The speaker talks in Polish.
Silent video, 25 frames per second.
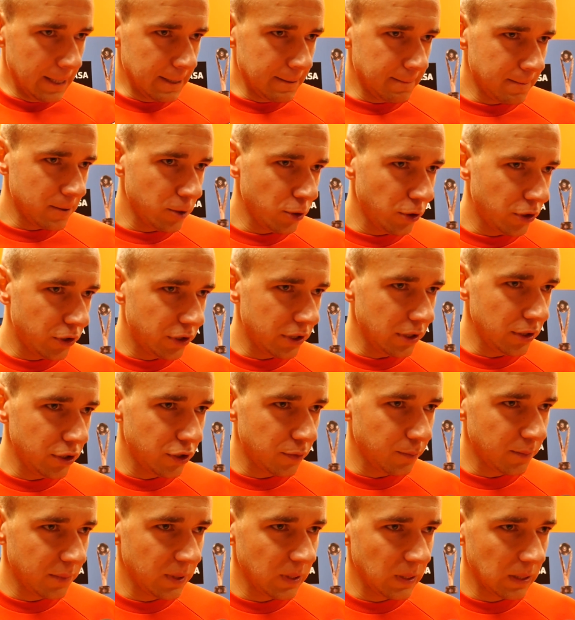No i
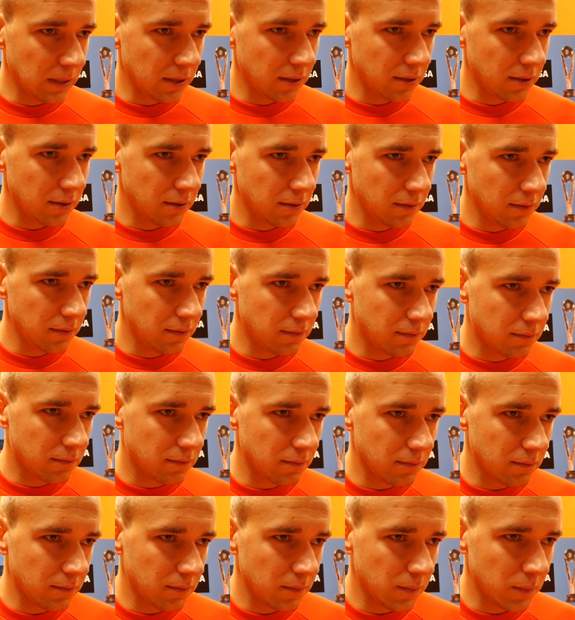chcieliśmy mm,
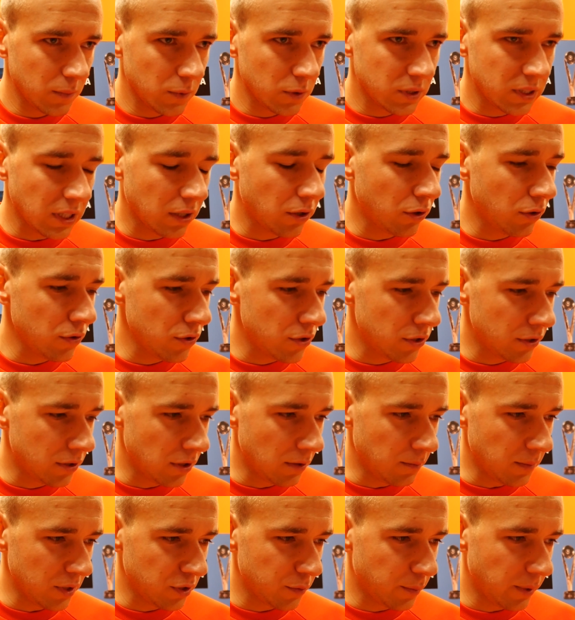no, zakończyć
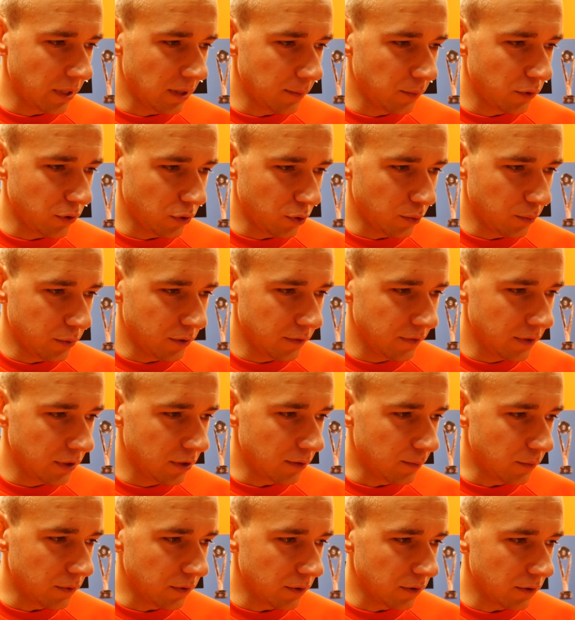ten mecz bramką, bo
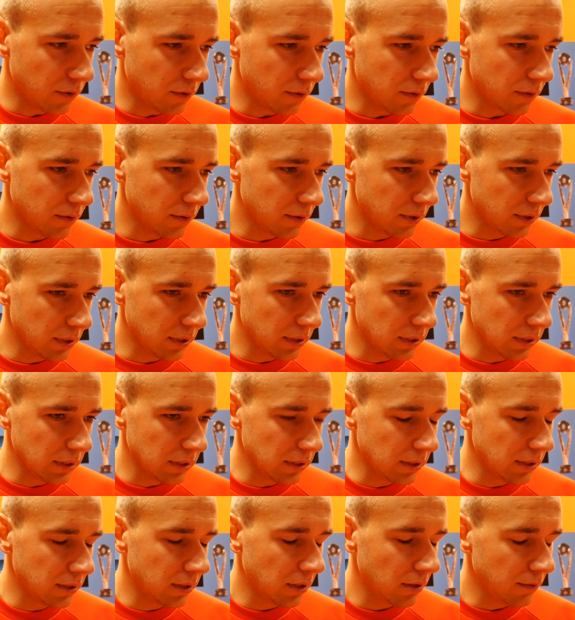wiadomo,
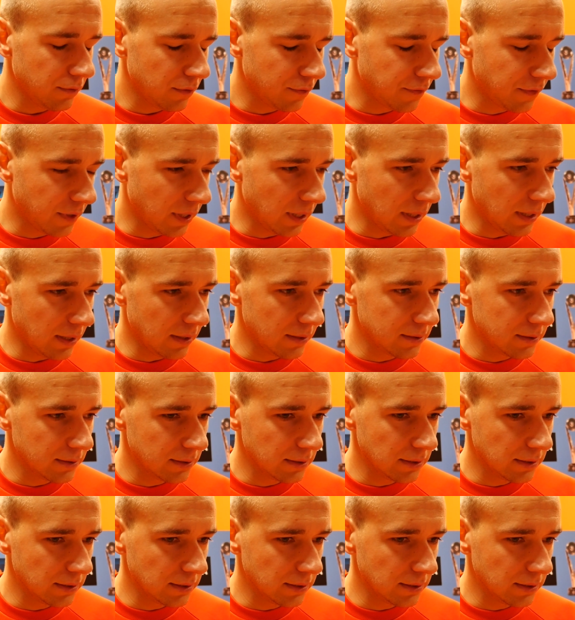y, nerwówka